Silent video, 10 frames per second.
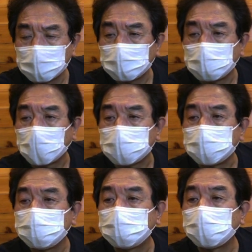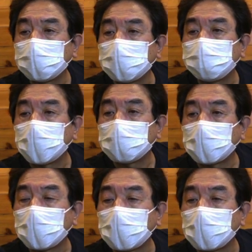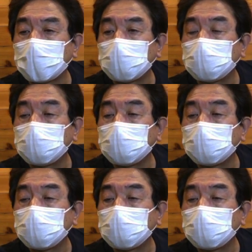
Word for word: 鬼怒川支流って言ってもいっぱいあるからな。